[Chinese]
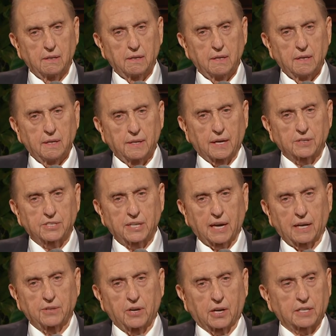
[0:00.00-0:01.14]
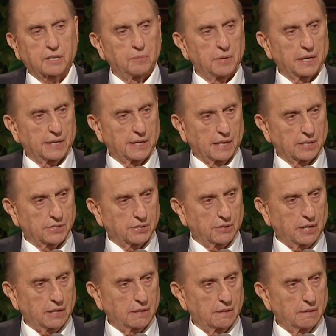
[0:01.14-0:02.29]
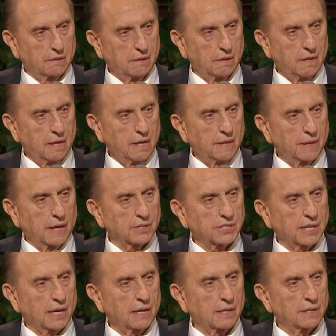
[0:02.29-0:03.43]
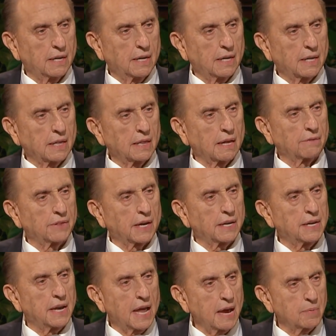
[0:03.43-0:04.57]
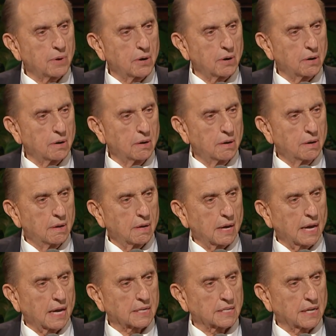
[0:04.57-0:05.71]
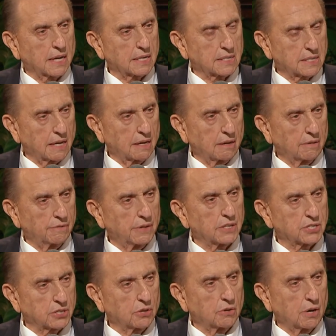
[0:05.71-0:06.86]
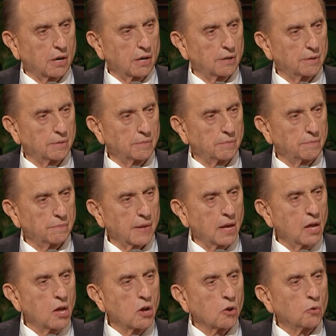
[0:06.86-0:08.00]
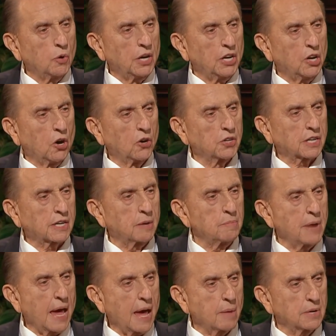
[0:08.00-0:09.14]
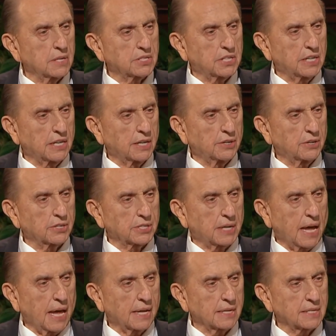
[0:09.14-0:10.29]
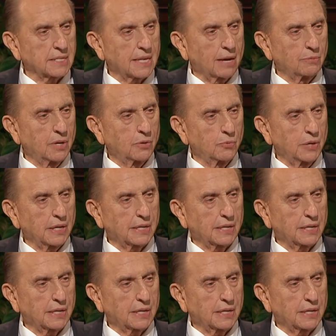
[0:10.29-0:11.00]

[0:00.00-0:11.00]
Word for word: 不要偷盗，不要奸淫，要爱邻人如同自己，等等的。”我们都知道这些诫命。